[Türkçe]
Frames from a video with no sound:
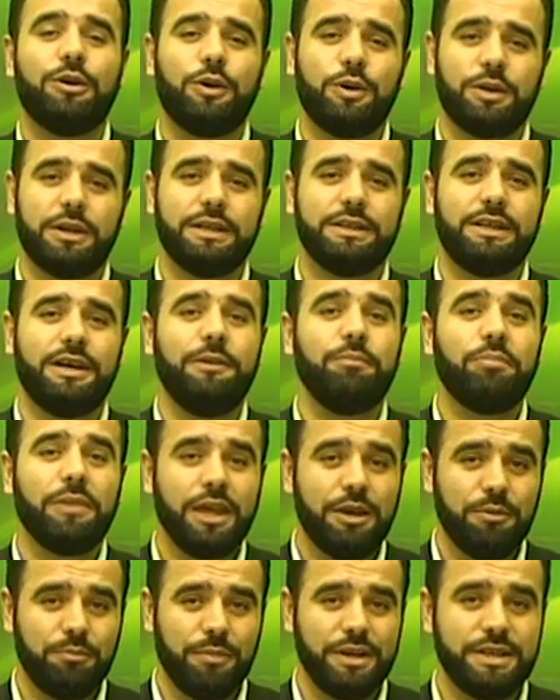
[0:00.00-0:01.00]
Orada
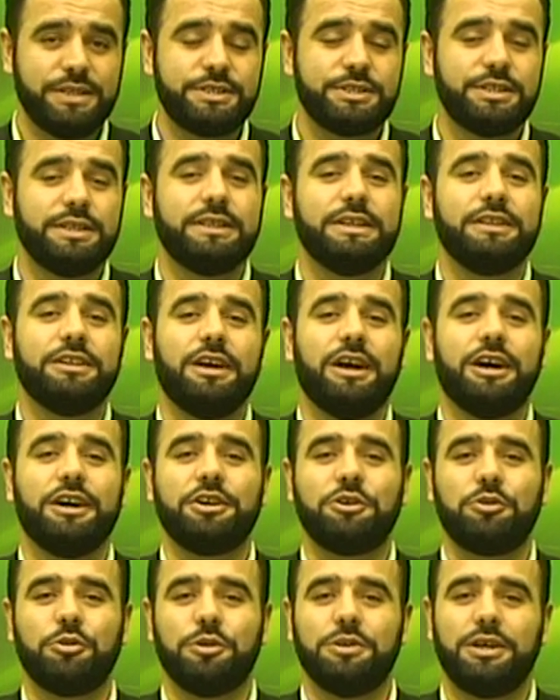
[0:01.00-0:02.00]
mescidin
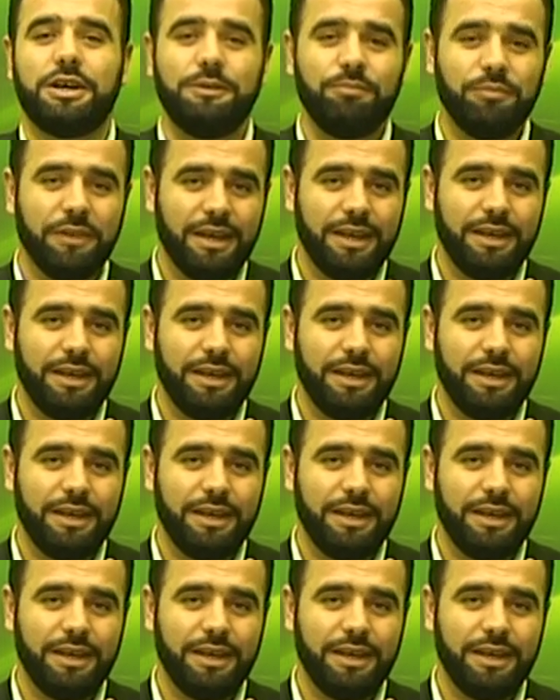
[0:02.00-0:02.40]
hakkı olan